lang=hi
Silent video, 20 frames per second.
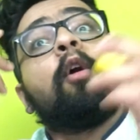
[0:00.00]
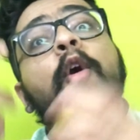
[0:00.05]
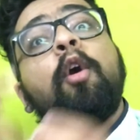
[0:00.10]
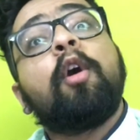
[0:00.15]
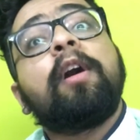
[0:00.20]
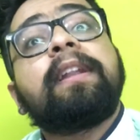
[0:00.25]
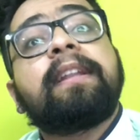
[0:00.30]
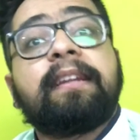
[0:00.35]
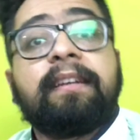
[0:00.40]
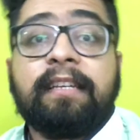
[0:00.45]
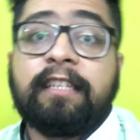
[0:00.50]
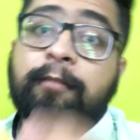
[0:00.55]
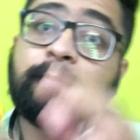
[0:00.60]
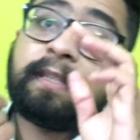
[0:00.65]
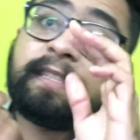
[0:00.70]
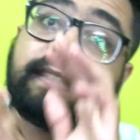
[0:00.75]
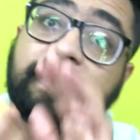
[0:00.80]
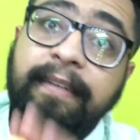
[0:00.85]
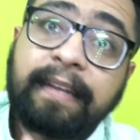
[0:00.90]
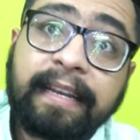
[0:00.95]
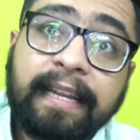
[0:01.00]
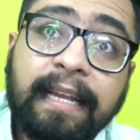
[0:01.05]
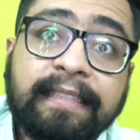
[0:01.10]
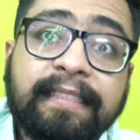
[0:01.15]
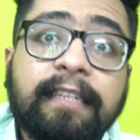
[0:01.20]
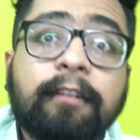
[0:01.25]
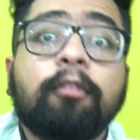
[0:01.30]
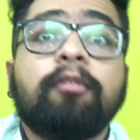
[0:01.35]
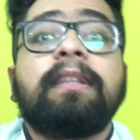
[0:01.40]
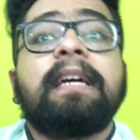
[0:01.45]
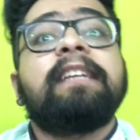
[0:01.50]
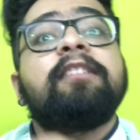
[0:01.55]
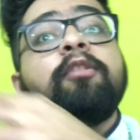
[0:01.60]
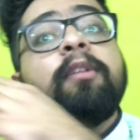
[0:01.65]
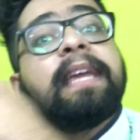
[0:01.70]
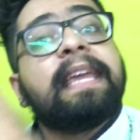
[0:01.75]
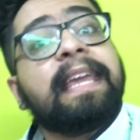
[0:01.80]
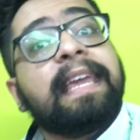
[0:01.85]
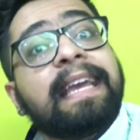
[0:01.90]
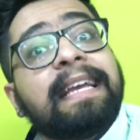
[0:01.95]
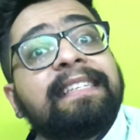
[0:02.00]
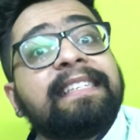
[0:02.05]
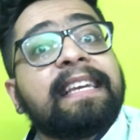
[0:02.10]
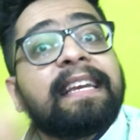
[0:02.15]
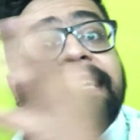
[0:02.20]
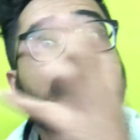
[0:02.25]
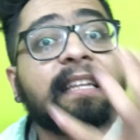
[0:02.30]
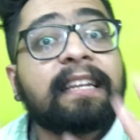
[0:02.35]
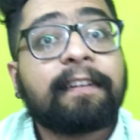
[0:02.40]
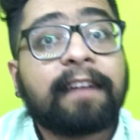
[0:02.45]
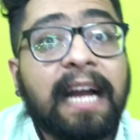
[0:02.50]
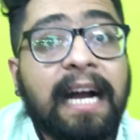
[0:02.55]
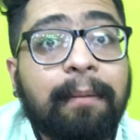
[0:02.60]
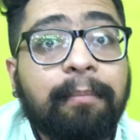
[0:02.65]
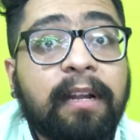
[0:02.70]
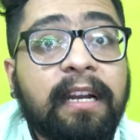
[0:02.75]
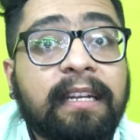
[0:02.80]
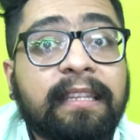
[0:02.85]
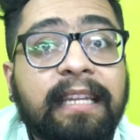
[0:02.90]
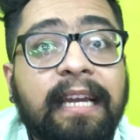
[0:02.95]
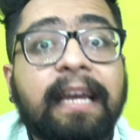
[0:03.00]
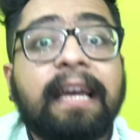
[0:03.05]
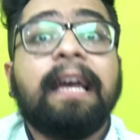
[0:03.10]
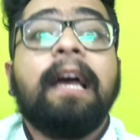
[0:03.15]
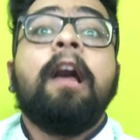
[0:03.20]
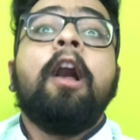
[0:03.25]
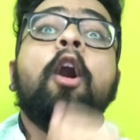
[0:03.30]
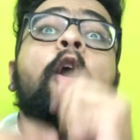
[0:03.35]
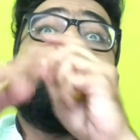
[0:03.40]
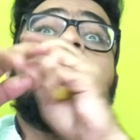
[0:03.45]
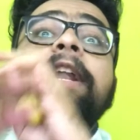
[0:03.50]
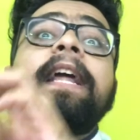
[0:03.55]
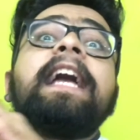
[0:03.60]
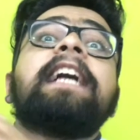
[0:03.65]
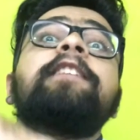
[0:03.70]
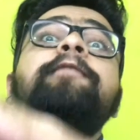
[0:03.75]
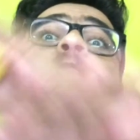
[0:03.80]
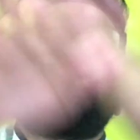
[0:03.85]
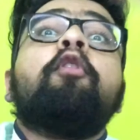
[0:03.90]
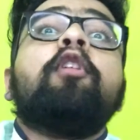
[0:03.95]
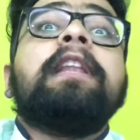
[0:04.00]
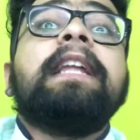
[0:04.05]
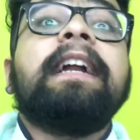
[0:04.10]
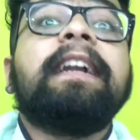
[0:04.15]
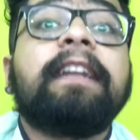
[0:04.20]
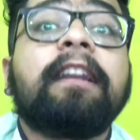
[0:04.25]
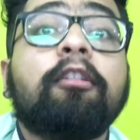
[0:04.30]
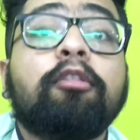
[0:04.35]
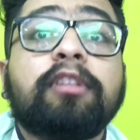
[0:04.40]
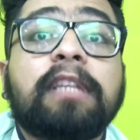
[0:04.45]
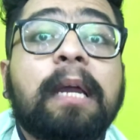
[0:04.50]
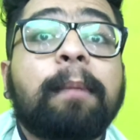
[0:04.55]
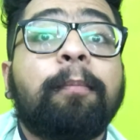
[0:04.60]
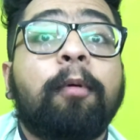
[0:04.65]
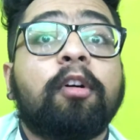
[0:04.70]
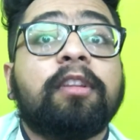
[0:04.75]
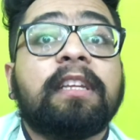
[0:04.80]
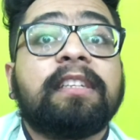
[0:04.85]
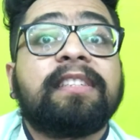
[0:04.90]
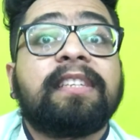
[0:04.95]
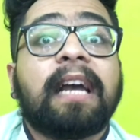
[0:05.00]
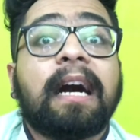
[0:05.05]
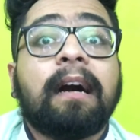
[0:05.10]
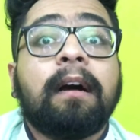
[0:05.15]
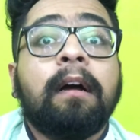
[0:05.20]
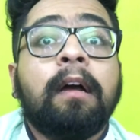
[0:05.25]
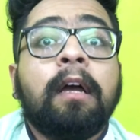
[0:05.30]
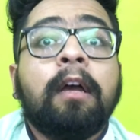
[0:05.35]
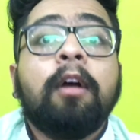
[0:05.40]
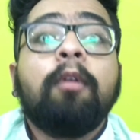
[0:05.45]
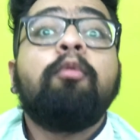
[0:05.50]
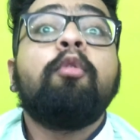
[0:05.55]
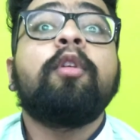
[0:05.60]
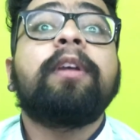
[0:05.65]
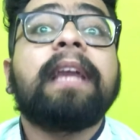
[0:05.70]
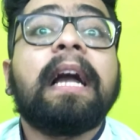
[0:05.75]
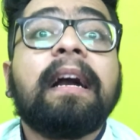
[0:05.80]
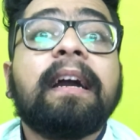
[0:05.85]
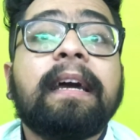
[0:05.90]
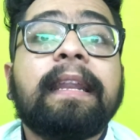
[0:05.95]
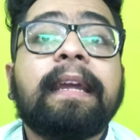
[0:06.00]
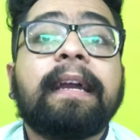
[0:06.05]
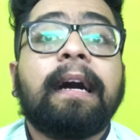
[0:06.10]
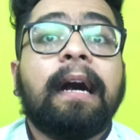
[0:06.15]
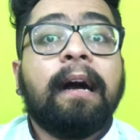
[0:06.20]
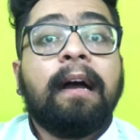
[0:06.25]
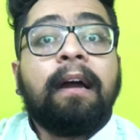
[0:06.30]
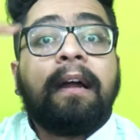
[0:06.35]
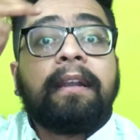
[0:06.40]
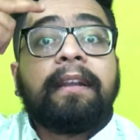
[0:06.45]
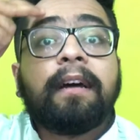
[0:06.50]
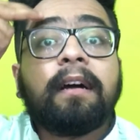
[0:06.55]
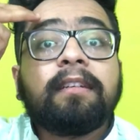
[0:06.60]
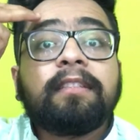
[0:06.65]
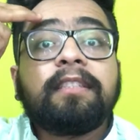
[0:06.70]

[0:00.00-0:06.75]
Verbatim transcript: और इसमें सिट्रिक एसिड होता है जो एएचए की तरह काम करता है और एक्सफोलिएटर होता है बहुत अच्छा वो क्या करेगा ढंग